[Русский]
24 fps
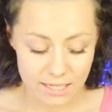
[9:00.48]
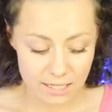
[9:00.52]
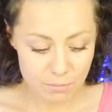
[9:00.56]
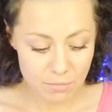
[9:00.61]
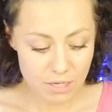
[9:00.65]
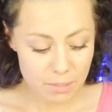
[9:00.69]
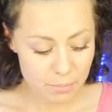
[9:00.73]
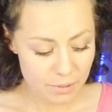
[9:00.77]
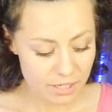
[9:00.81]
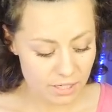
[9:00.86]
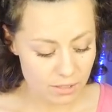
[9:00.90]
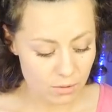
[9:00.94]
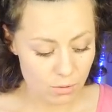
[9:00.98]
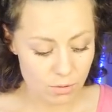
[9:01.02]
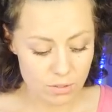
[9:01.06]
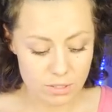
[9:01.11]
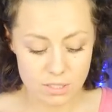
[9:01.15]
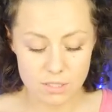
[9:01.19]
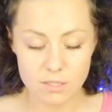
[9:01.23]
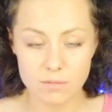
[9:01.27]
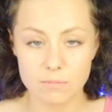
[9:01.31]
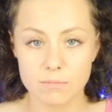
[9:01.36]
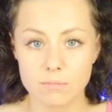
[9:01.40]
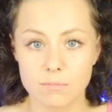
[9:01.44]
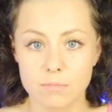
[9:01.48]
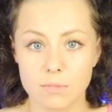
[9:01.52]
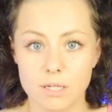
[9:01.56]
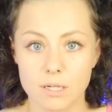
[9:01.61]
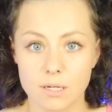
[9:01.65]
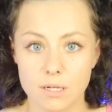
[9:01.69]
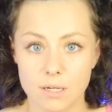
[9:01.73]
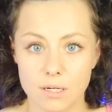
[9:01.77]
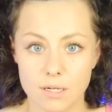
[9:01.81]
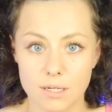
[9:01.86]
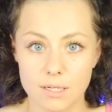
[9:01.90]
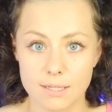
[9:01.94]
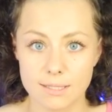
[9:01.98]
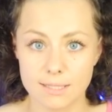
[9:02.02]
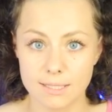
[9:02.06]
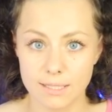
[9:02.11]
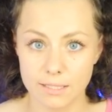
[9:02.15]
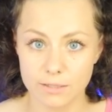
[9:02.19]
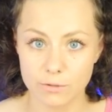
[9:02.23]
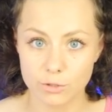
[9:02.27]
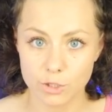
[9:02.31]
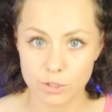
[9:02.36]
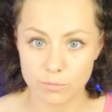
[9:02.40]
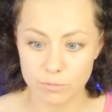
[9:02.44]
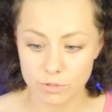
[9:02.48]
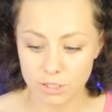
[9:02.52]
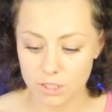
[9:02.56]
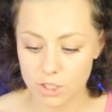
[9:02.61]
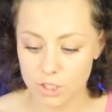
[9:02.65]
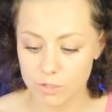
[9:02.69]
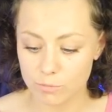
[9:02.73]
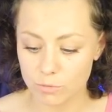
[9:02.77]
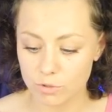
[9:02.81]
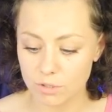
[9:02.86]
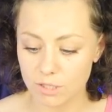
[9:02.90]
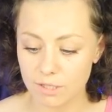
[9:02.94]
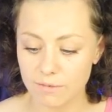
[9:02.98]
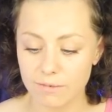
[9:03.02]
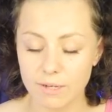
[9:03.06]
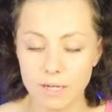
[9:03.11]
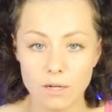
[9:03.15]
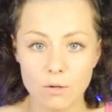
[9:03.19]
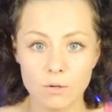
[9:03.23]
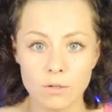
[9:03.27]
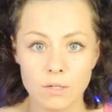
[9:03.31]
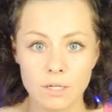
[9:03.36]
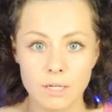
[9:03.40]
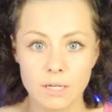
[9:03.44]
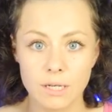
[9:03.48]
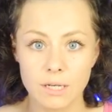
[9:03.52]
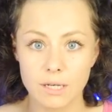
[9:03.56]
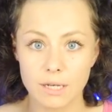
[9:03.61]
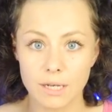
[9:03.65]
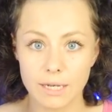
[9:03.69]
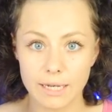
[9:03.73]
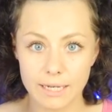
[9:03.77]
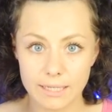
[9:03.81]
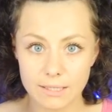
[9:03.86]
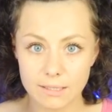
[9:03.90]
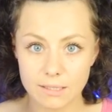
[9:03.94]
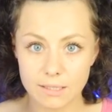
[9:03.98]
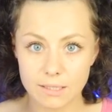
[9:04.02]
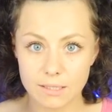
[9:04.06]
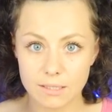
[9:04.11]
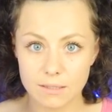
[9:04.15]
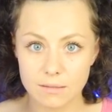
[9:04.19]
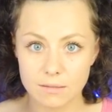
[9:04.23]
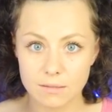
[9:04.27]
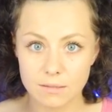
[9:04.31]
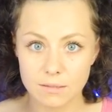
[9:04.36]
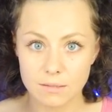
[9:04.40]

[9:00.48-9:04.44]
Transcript: И мы переходим к следующему нашему товару, это